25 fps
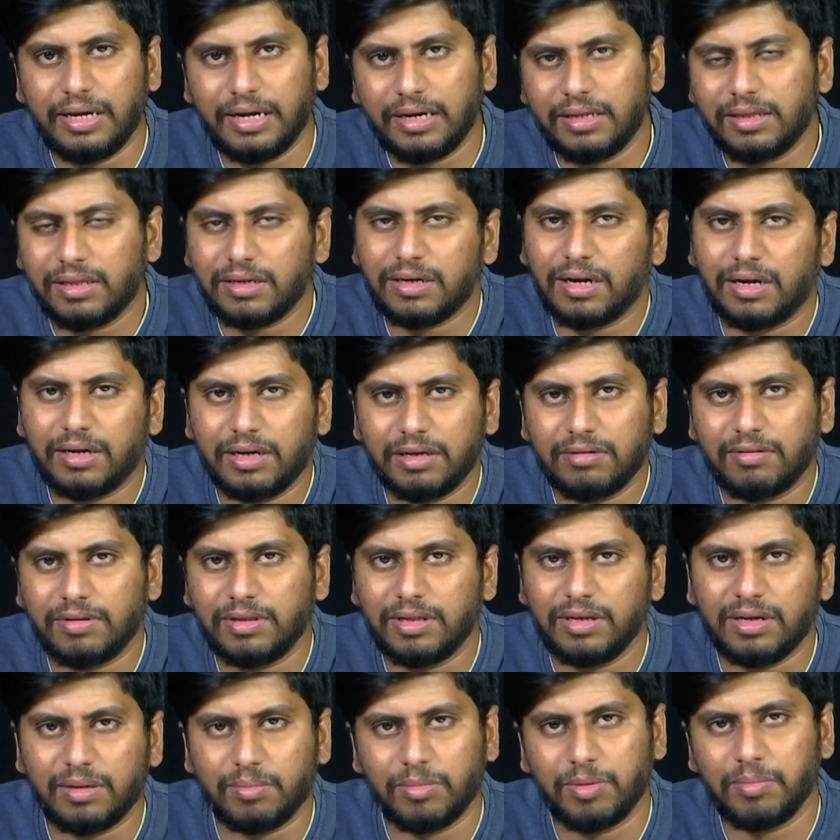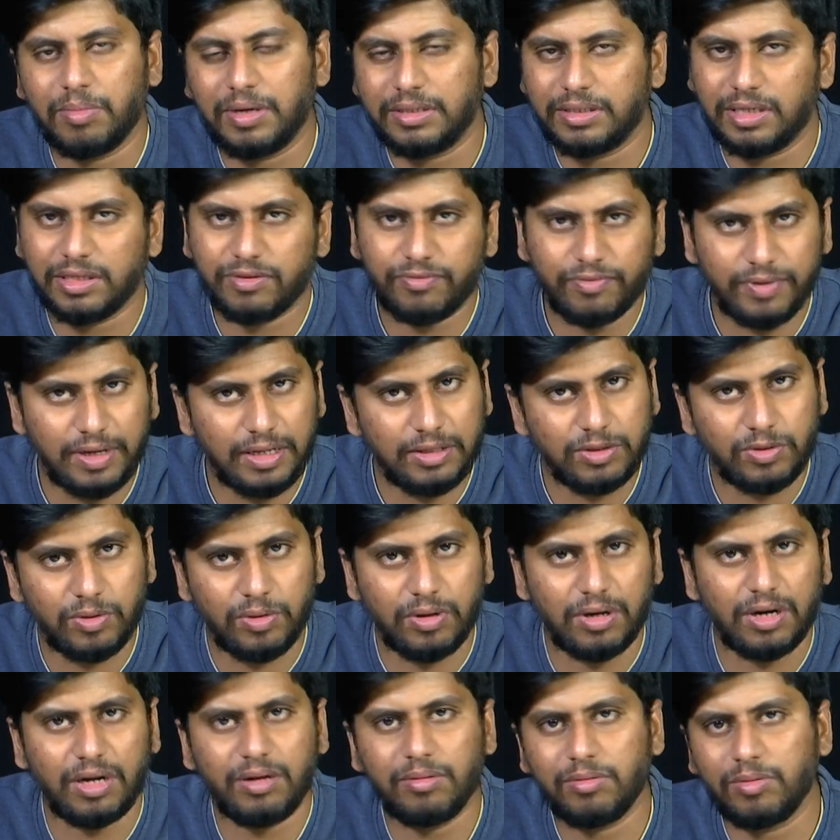எடுத்துக்காட்டுக்கு வந்து நம்ம பஜாஜ் ஃபினான்ஸ்
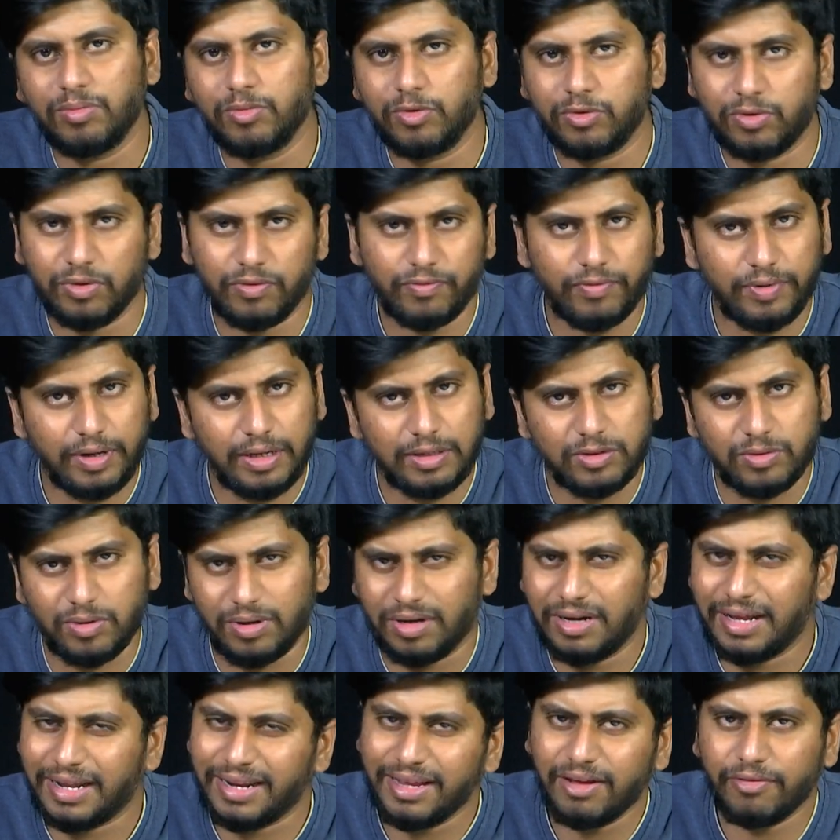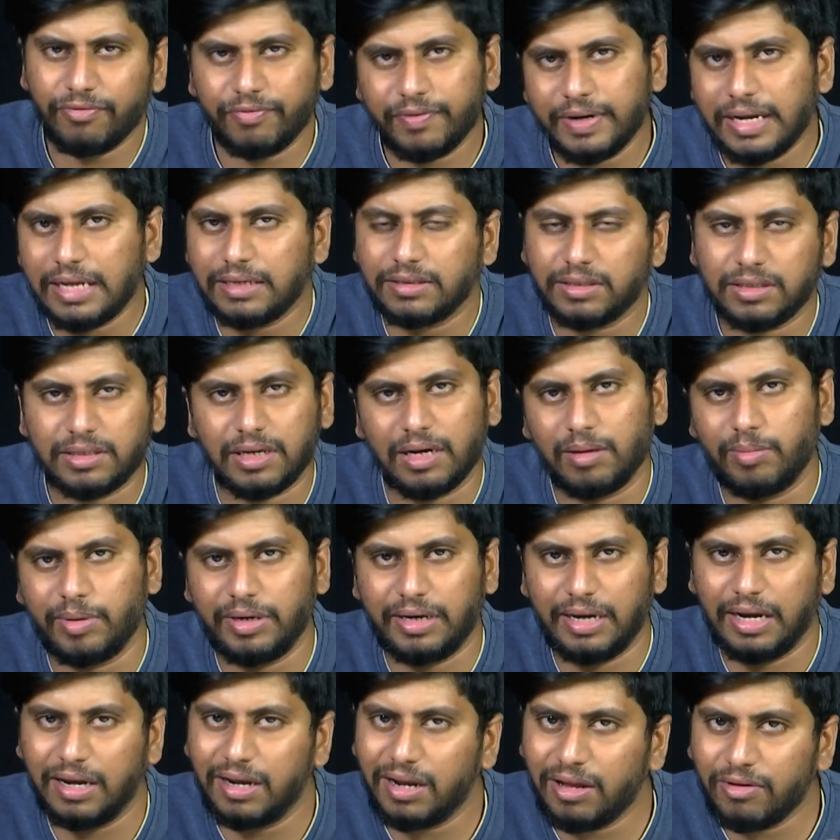சொல்லலாம் இன்னும் முத்தூட் ஃபினான்ஸ் சொல்லலாம் நிறைய ஃபினான்ஸ் எல்லாமே
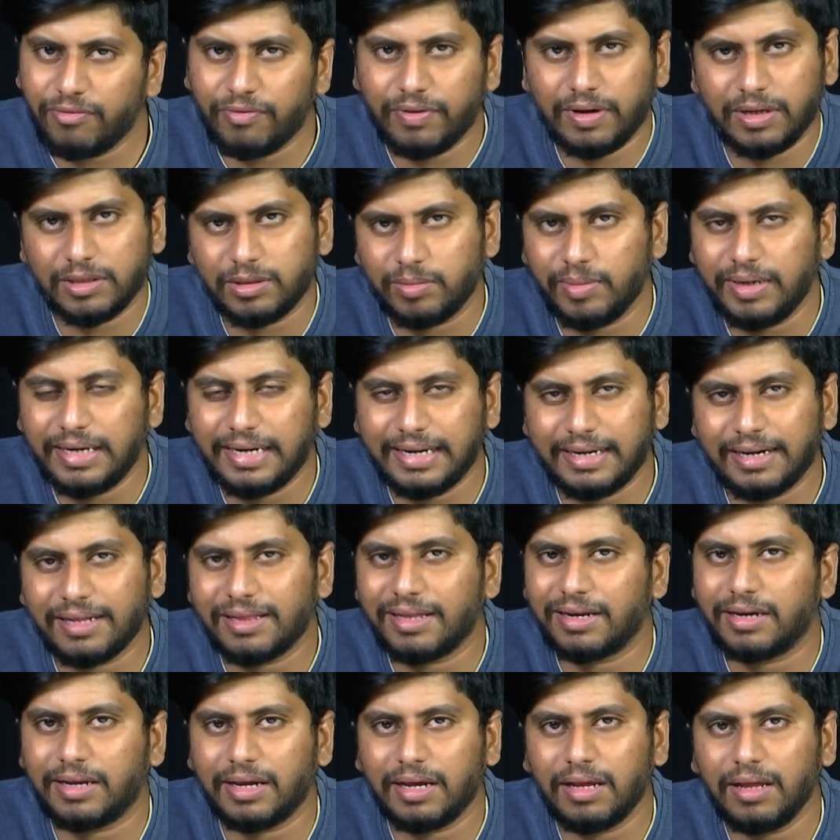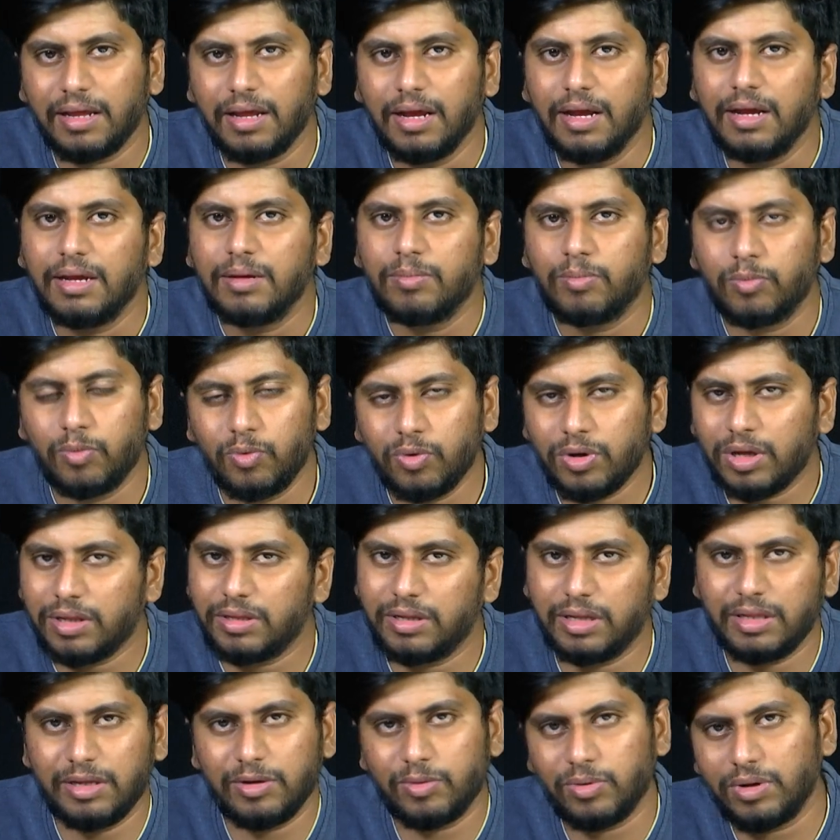எல்லா ஃபினான்ஸுமே கிட்டத்தட்ட மூணாம்
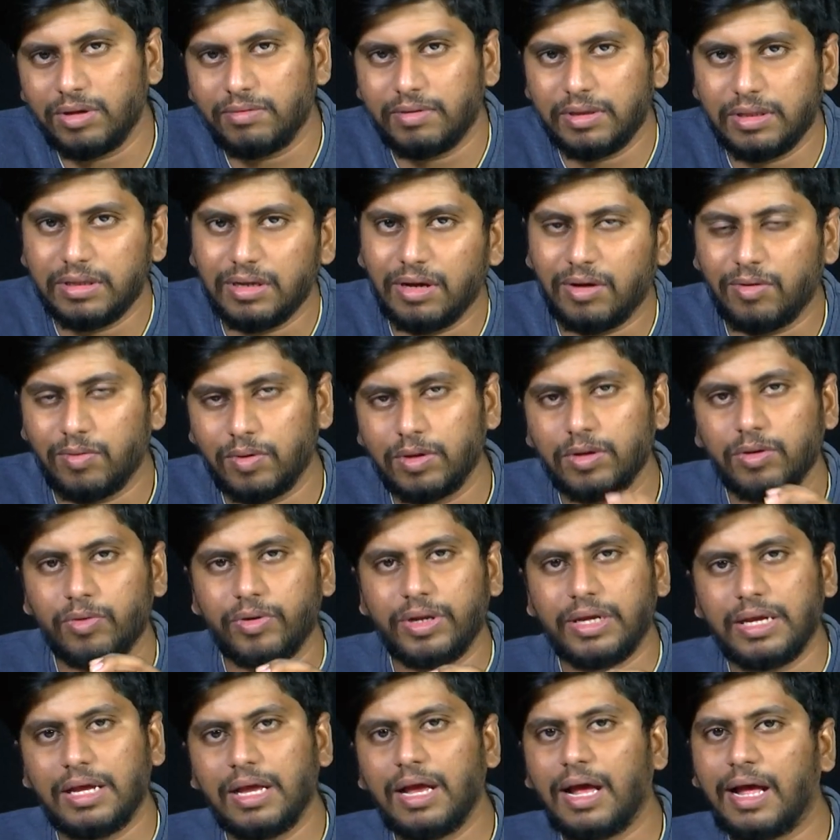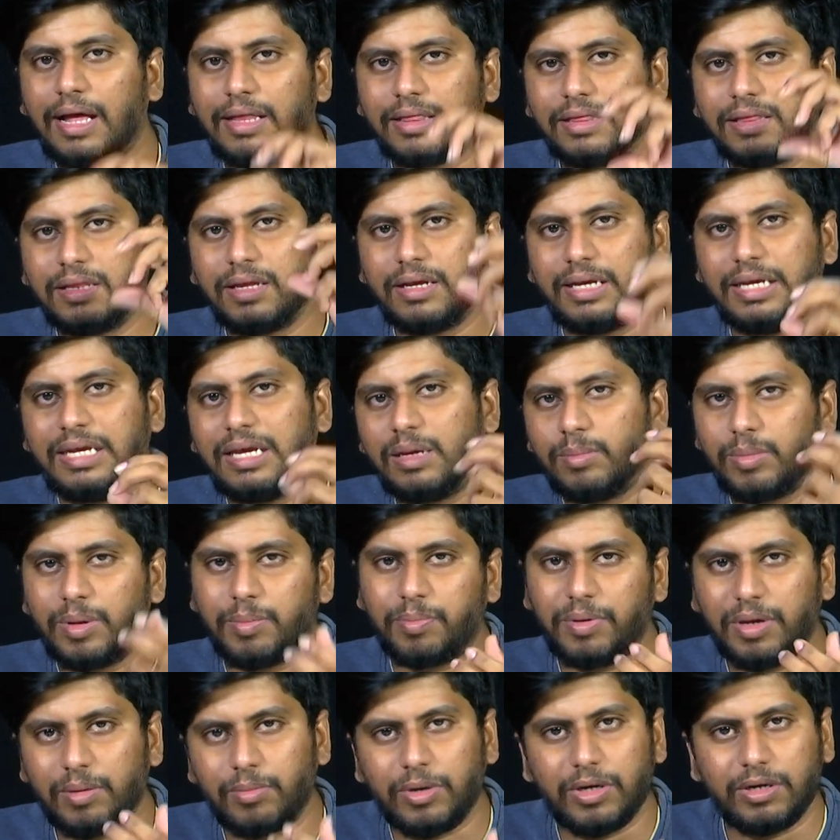தேதிக்குள்ளே வந்து அவங்களுடைய அந்த இஎம்ஐ e
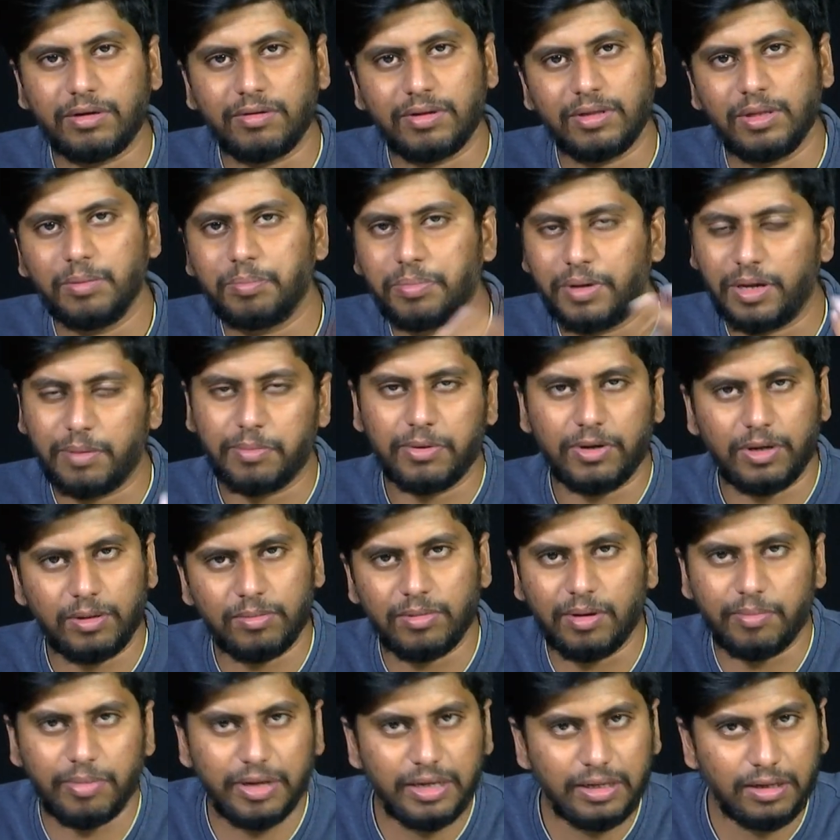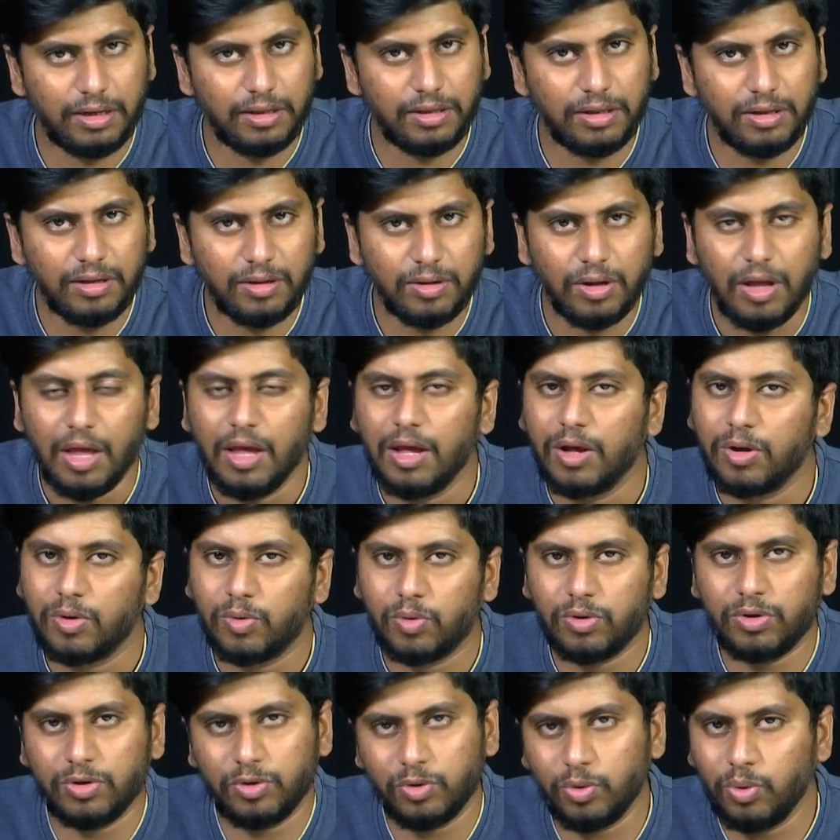பேமெண்ட் வந்து பே பண்ணணும் அப்படிங்கிறது
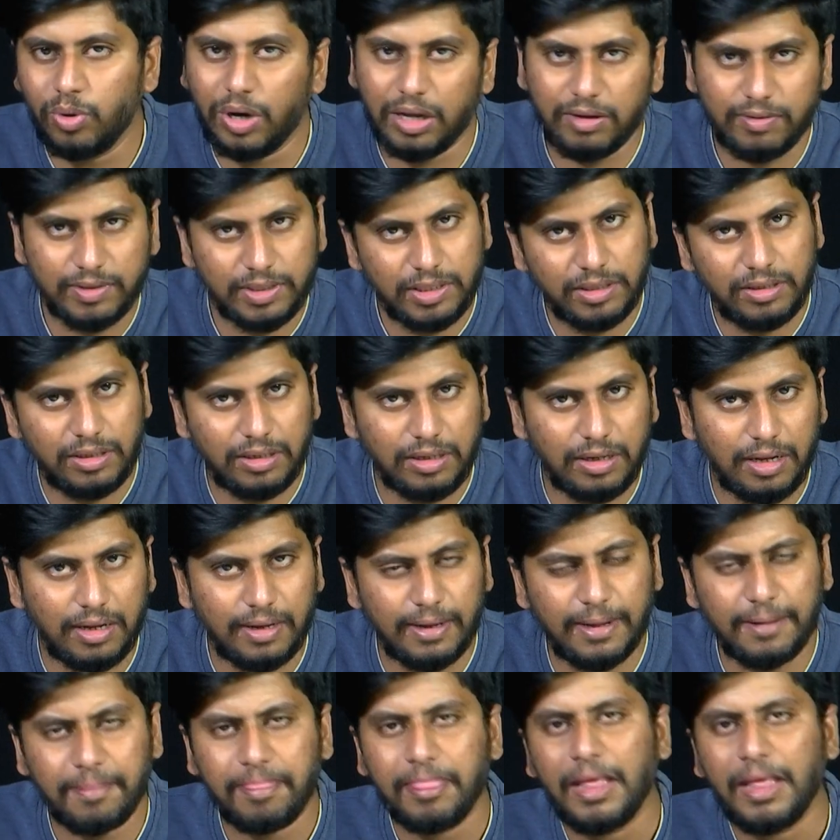ஒரு ரூலாக வச்சுட்ருக்காங்க